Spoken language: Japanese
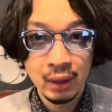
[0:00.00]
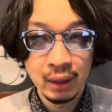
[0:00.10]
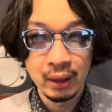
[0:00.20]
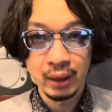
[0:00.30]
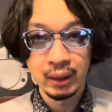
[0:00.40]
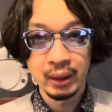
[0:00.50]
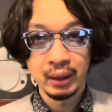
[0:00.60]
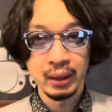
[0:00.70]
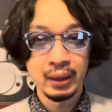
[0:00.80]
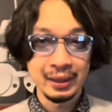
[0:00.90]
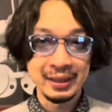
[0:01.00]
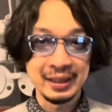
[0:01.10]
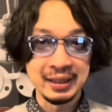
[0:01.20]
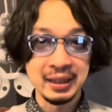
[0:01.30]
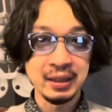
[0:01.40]
えー、いか
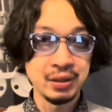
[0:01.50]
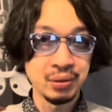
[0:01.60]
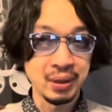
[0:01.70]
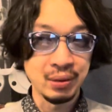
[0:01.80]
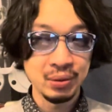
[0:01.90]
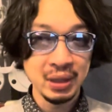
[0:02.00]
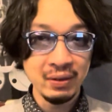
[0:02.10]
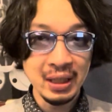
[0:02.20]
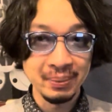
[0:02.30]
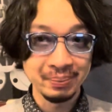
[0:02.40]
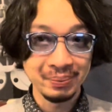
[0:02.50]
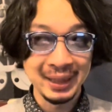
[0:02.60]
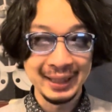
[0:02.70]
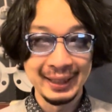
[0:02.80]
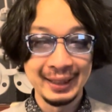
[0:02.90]
がだったでしょうかこちらは、
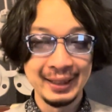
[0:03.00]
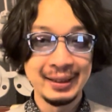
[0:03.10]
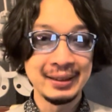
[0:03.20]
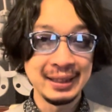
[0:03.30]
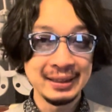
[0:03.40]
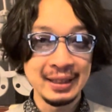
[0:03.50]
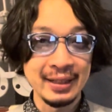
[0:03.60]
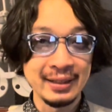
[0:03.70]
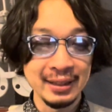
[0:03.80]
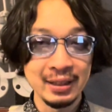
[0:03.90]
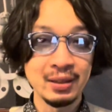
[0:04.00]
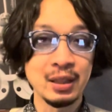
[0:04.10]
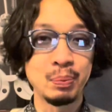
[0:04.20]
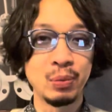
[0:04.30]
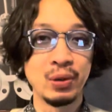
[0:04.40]
えー、銀座店に
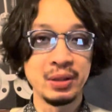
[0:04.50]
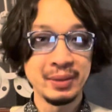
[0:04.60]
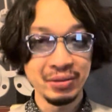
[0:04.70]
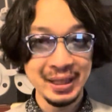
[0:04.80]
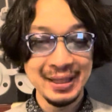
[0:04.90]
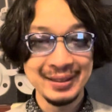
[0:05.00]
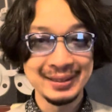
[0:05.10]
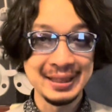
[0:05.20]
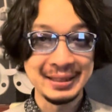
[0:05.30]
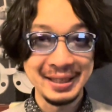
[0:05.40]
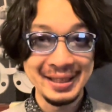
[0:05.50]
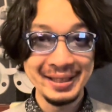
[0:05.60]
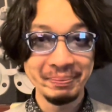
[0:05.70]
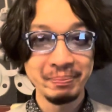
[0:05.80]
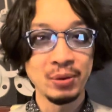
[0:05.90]
1本ありますのでぜひぜひ
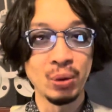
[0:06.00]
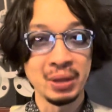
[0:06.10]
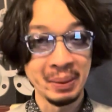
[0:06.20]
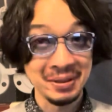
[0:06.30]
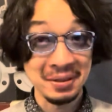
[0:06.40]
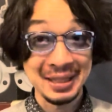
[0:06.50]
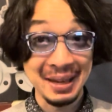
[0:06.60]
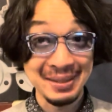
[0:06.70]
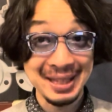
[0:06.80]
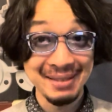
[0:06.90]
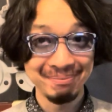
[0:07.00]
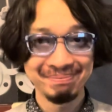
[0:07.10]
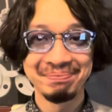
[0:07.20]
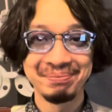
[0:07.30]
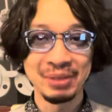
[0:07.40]
お試しくださいませ
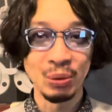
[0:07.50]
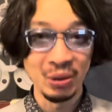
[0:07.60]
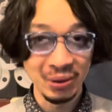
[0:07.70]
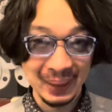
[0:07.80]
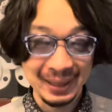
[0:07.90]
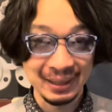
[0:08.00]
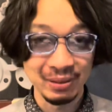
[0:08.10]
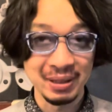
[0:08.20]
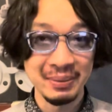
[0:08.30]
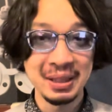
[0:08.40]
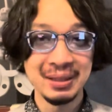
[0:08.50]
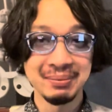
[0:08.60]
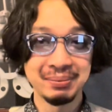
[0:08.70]
どうもありがとうございました